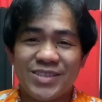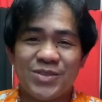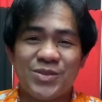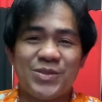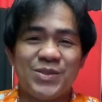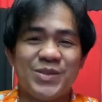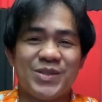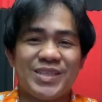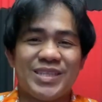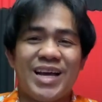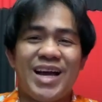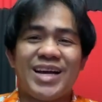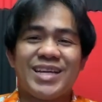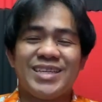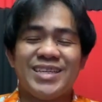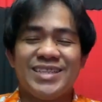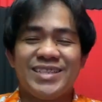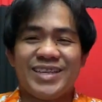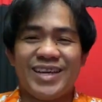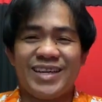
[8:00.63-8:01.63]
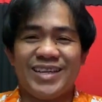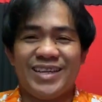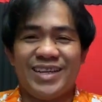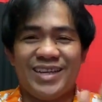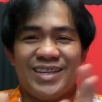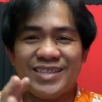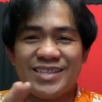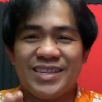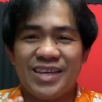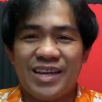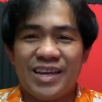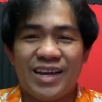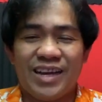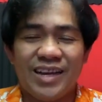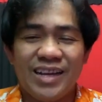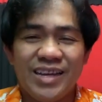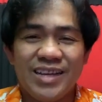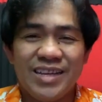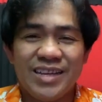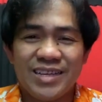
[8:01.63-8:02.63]
ko sa aking channel sa
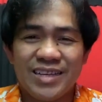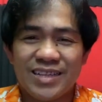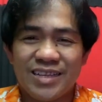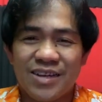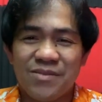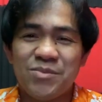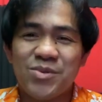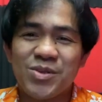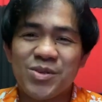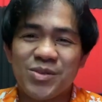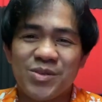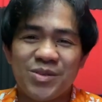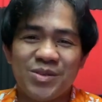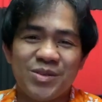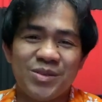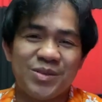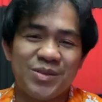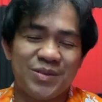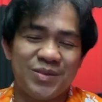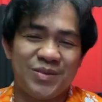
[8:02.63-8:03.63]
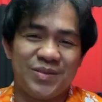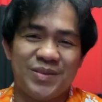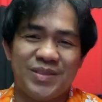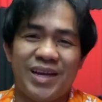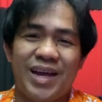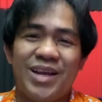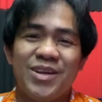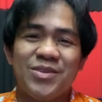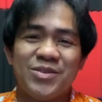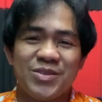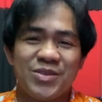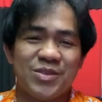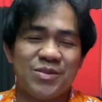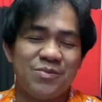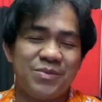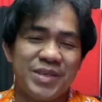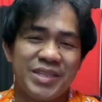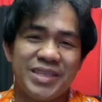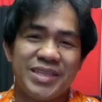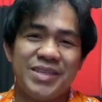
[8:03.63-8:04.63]
Kabukong Alonso
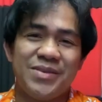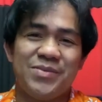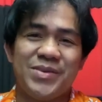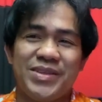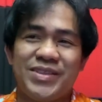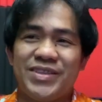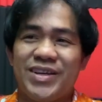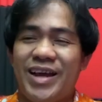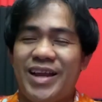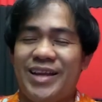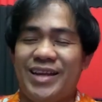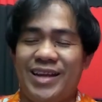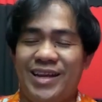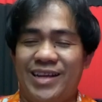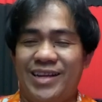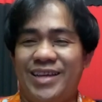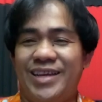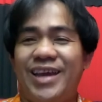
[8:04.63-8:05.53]
PTV channel.